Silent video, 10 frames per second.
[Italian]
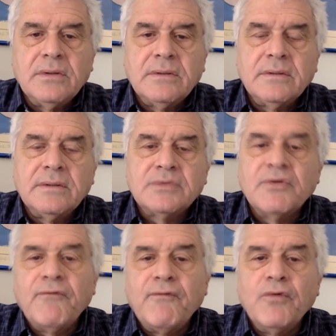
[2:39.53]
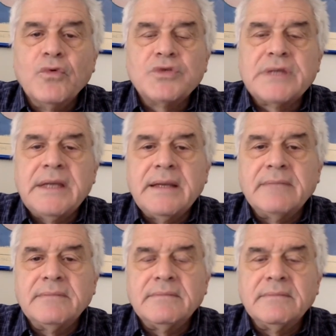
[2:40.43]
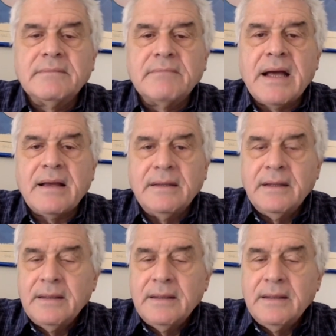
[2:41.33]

eh, soffuse ma